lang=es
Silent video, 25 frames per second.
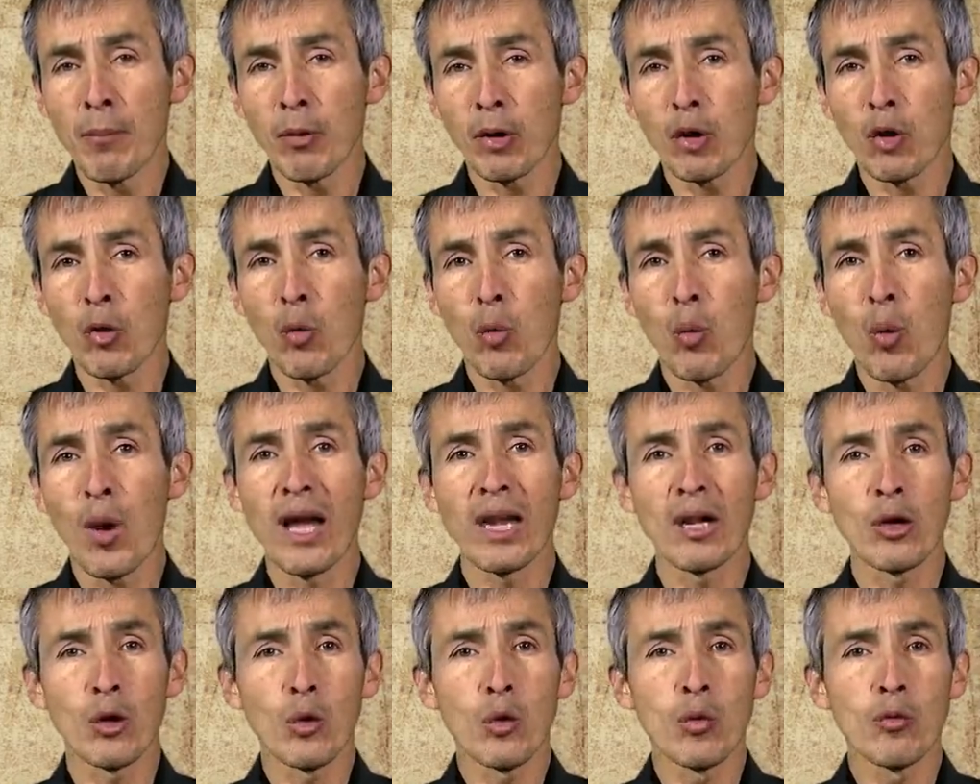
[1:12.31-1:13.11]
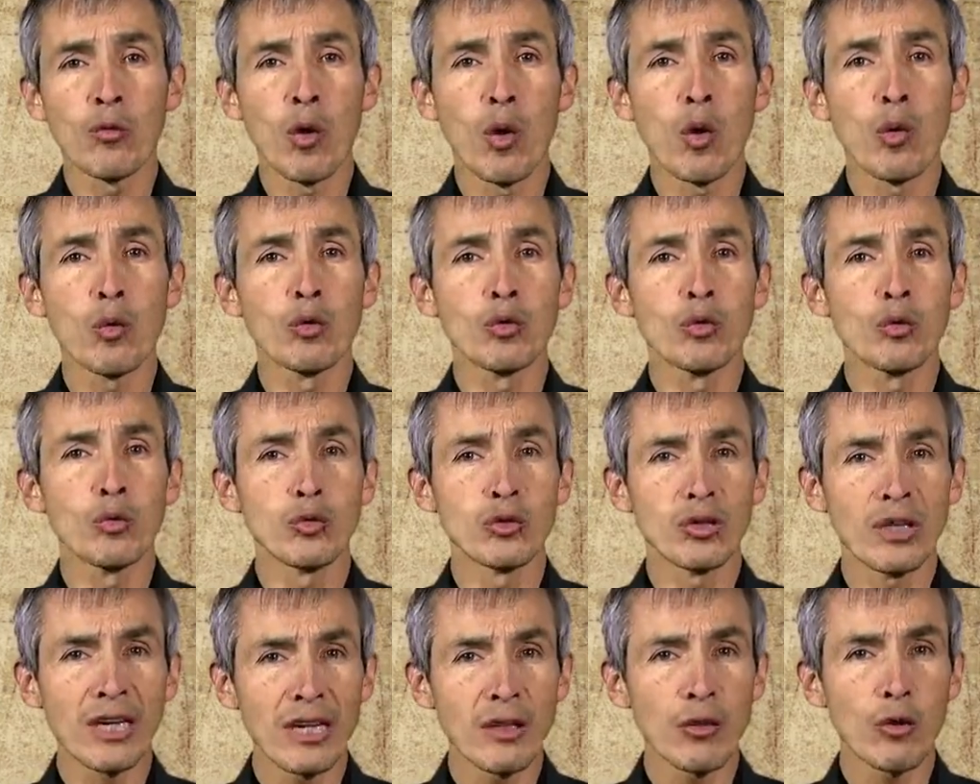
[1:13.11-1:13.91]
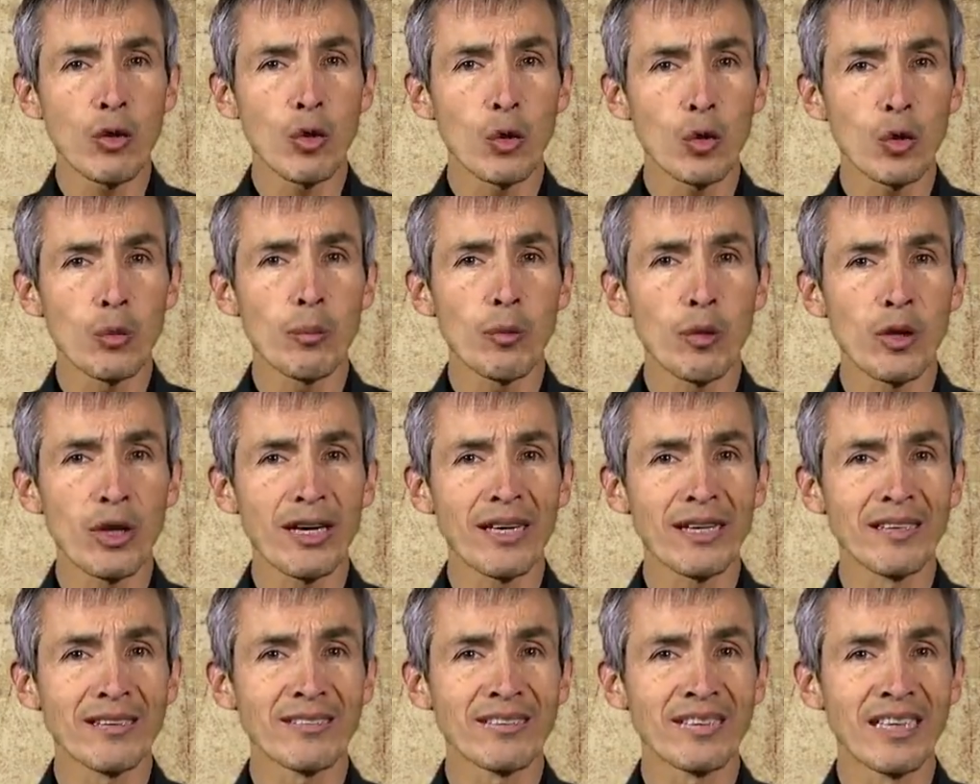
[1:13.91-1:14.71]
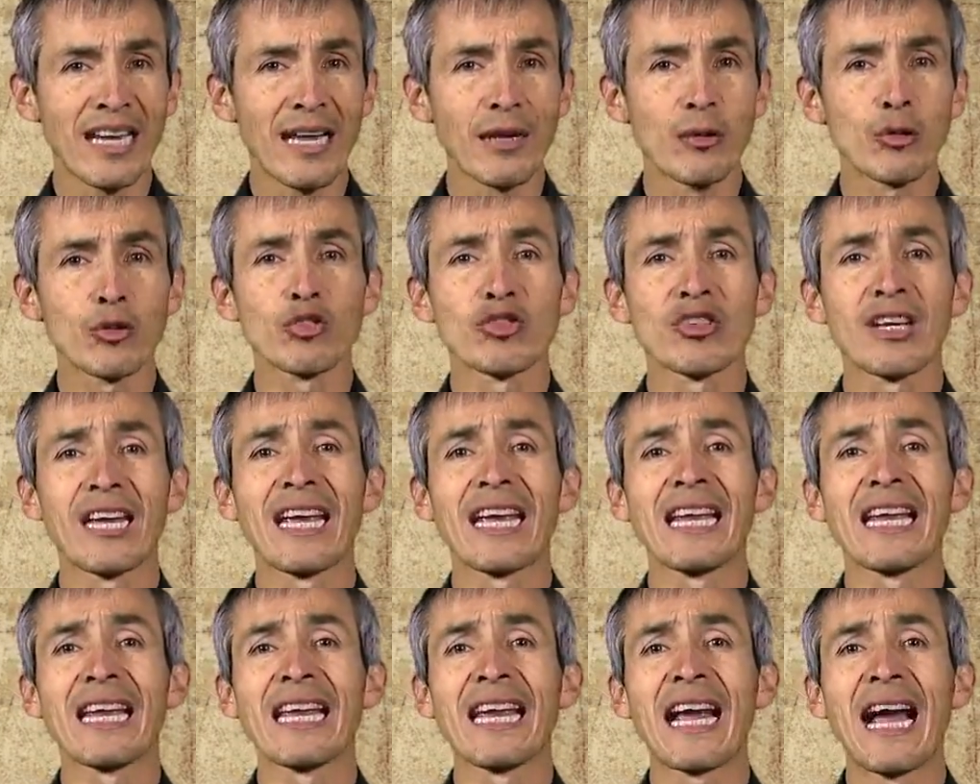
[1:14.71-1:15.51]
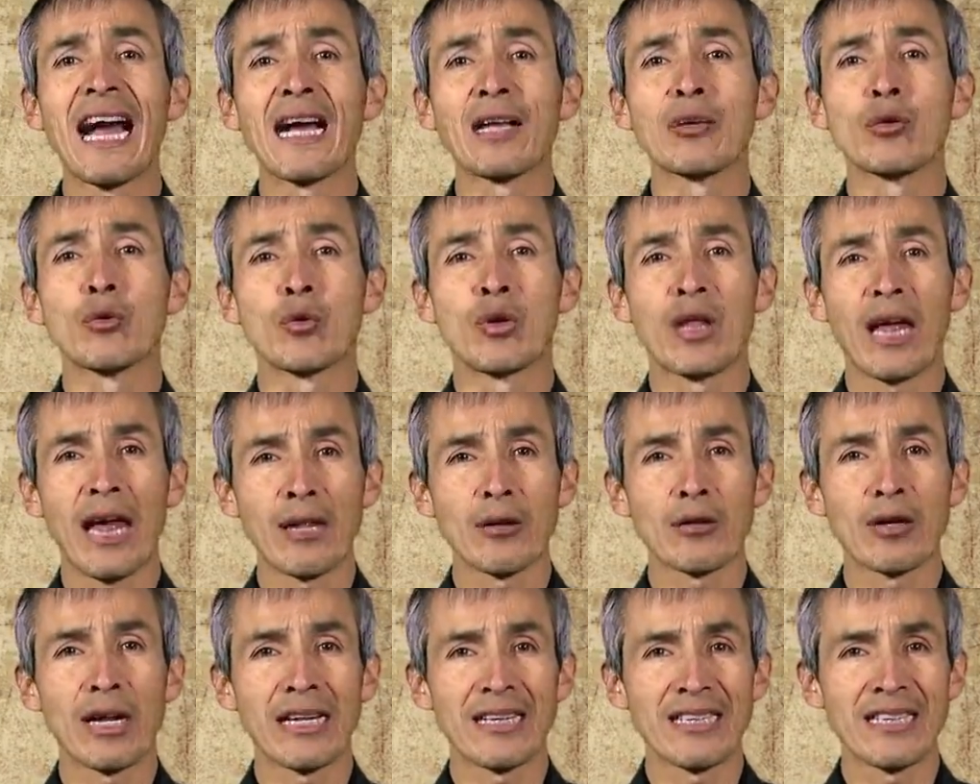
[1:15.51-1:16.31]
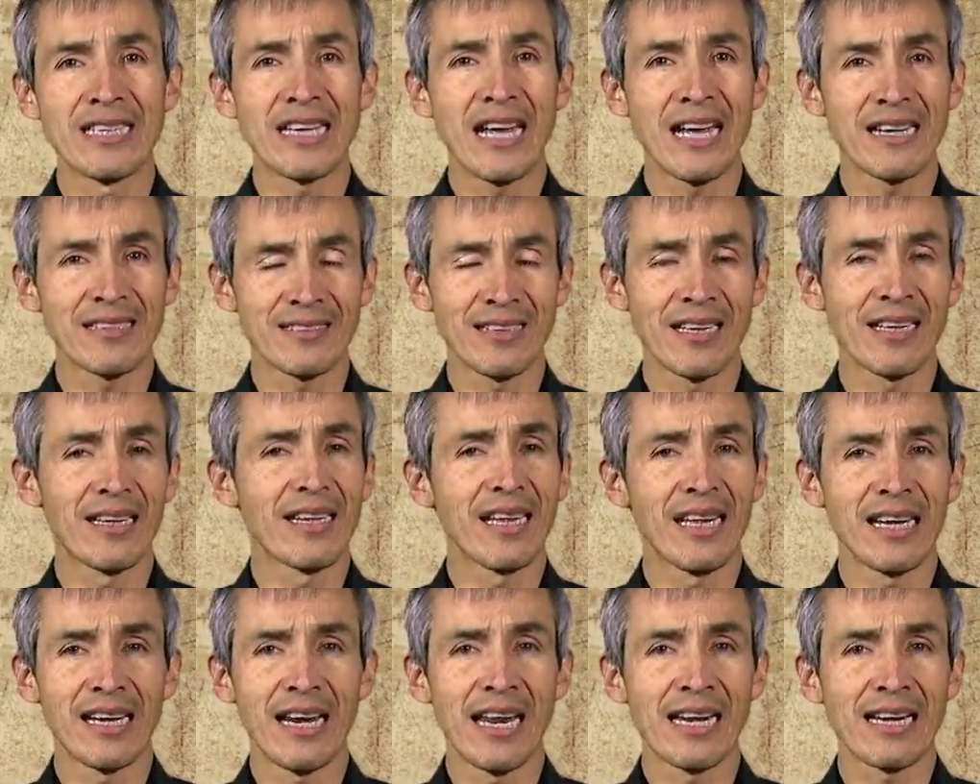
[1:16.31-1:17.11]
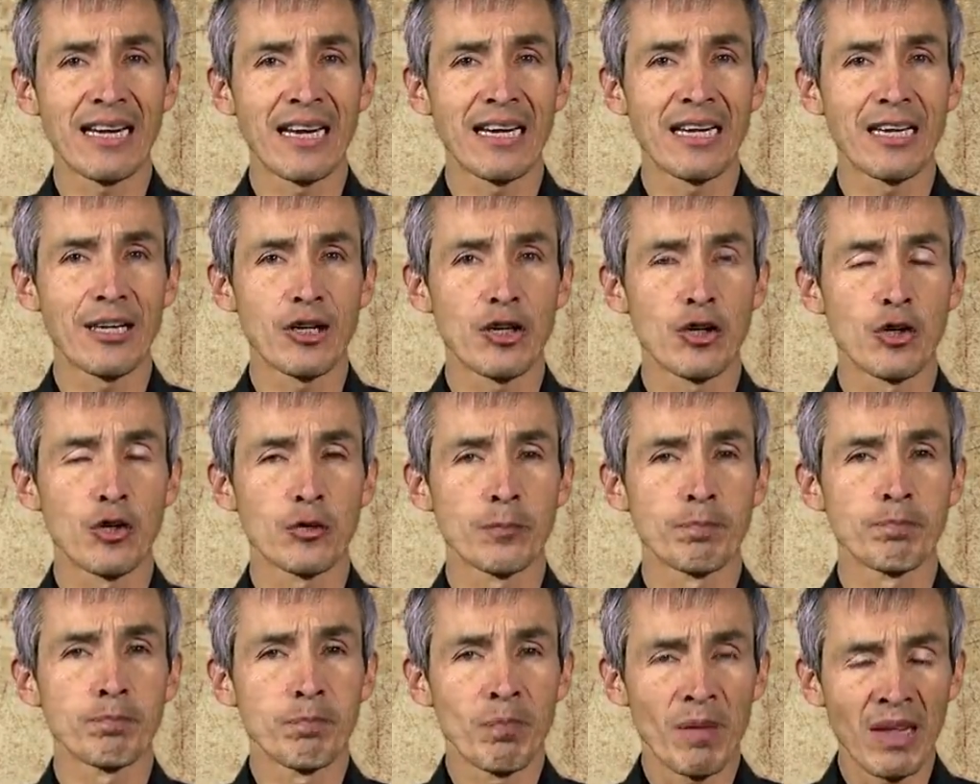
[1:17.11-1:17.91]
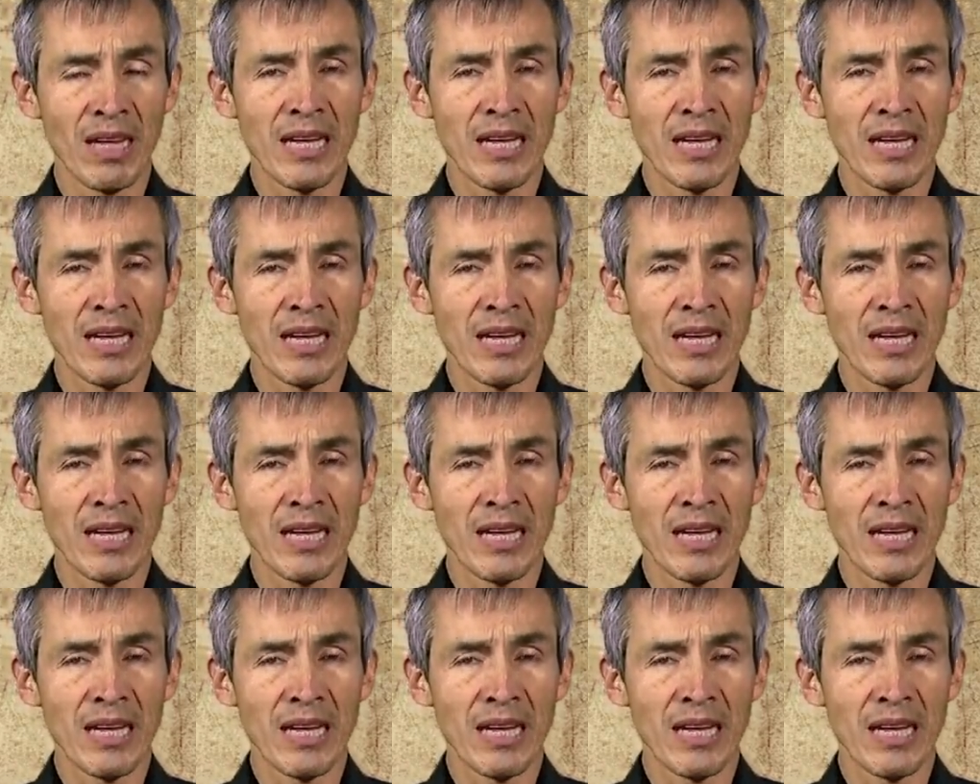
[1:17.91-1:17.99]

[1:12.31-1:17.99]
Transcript: por lo cual hubo un nutrido grupo de cristianos que le ayudaron allí a extender la religión.